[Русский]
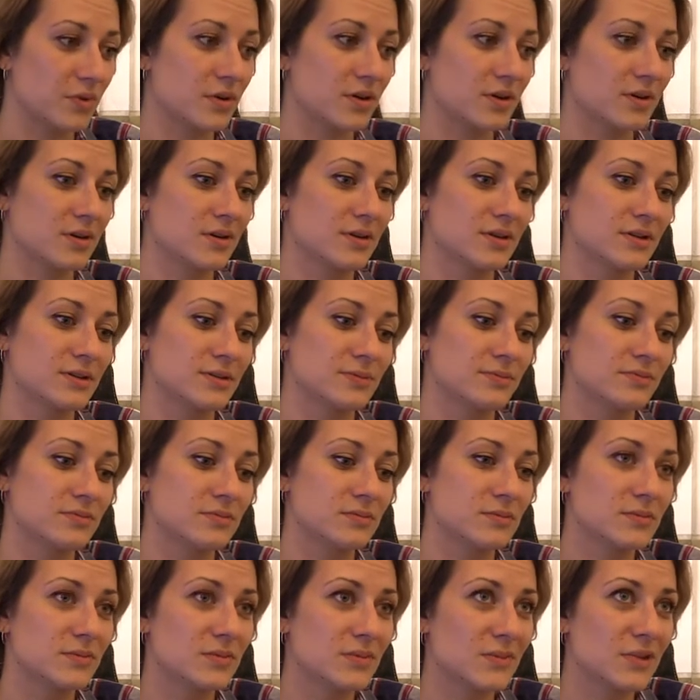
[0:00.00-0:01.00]
А,
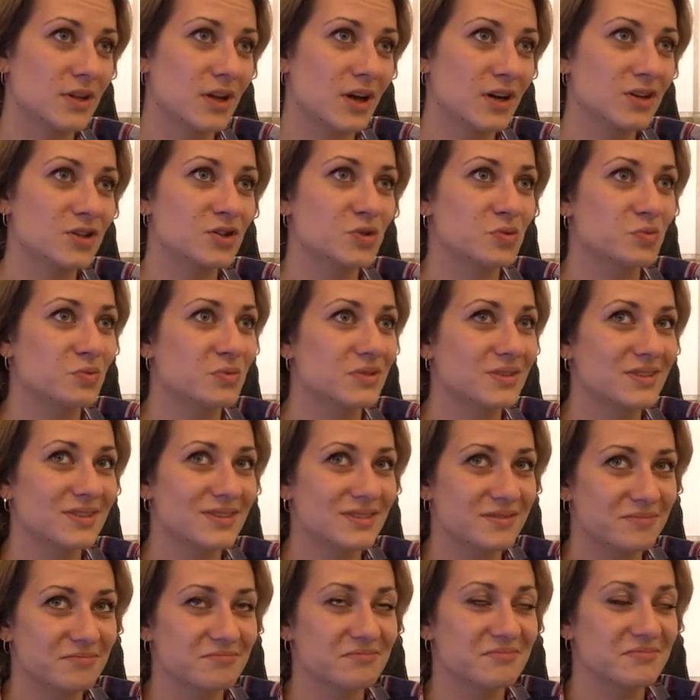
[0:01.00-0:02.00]
также мы,